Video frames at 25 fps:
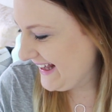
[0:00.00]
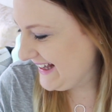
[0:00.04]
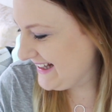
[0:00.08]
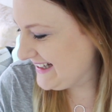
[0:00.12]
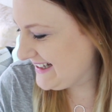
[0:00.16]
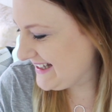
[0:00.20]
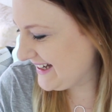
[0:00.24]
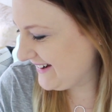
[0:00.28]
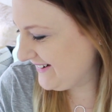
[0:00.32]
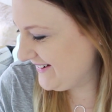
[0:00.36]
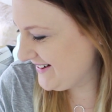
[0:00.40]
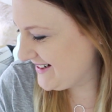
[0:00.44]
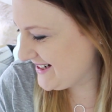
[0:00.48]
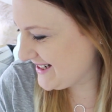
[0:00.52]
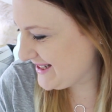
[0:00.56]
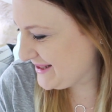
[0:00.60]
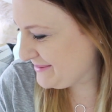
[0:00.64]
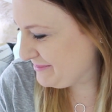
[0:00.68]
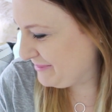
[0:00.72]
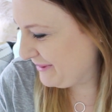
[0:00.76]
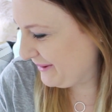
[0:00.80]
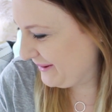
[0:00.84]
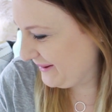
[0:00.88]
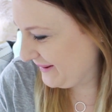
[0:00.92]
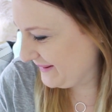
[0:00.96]
i cały czas
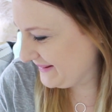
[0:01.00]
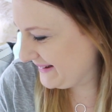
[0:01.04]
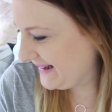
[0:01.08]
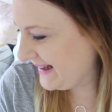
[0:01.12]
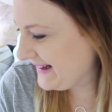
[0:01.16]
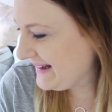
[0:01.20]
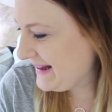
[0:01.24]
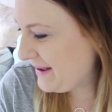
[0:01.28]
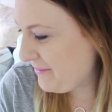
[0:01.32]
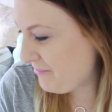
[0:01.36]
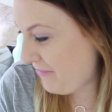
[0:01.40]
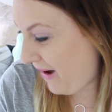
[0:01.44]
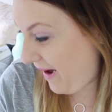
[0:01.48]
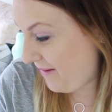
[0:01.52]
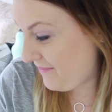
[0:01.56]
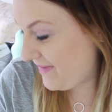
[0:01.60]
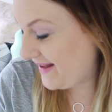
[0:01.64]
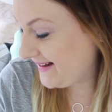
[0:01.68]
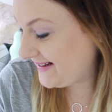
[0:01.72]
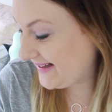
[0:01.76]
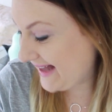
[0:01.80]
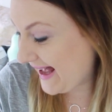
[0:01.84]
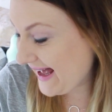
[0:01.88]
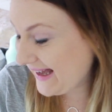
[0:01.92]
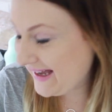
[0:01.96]
spogląda na
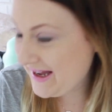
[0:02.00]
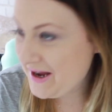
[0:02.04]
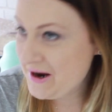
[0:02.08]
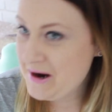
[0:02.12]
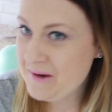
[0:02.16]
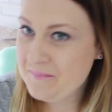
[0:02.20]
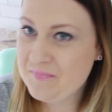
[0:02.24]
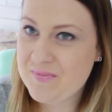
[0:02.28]
mamę, tak?